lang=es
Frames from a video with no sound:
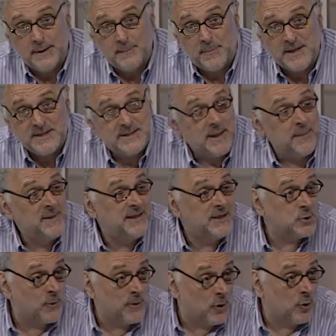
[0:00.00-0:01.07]
precisamente
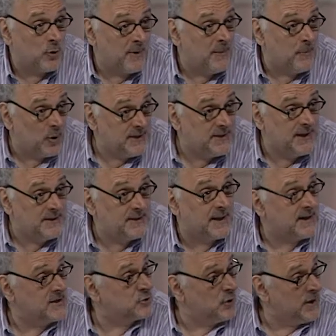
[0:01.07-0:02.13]
sobre economía política
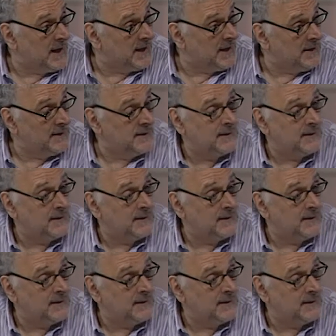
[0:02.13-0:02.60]
internacional.